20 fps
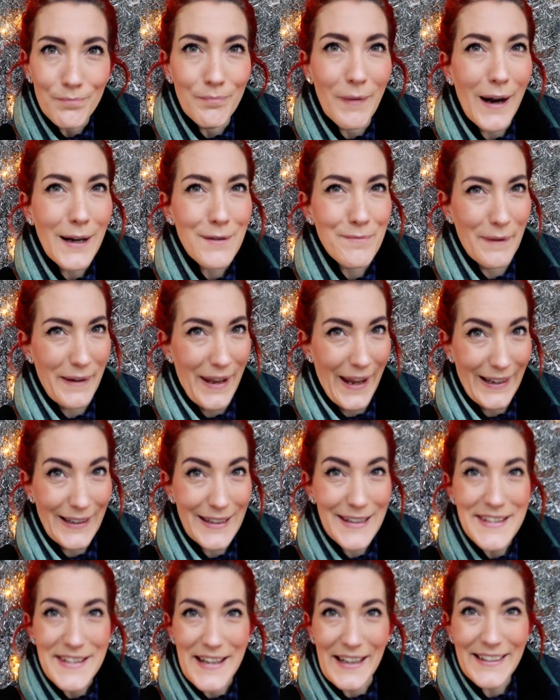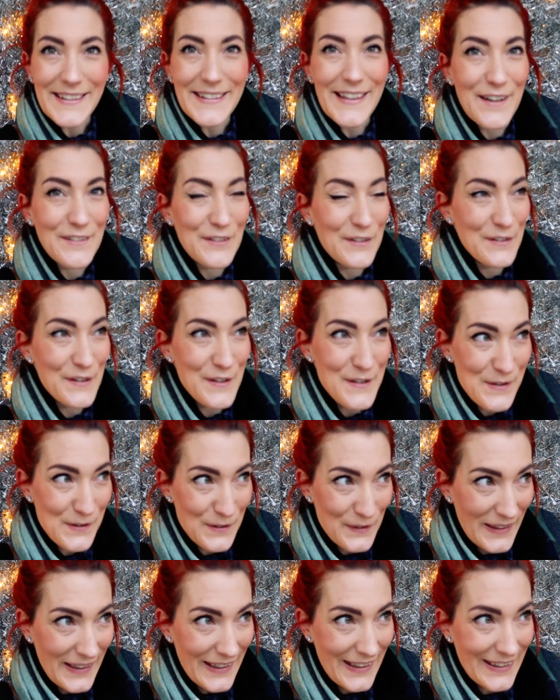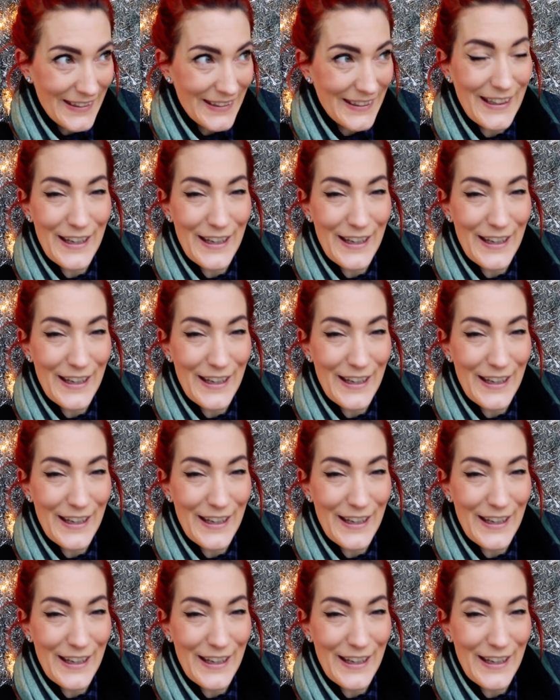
Macht man eigentlich selten, aber wieso nicht?